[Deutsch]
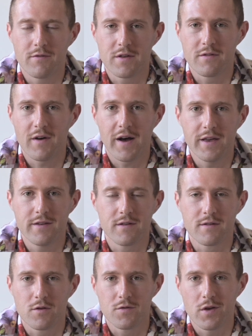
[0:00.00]
was
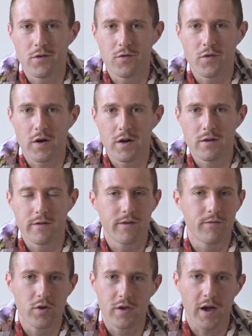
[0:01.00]
Weißes auf jeden Fall,
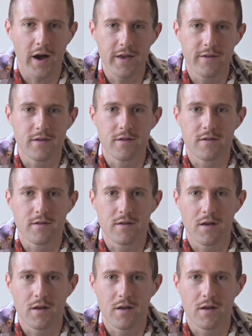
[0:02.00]
es wirklich heißes,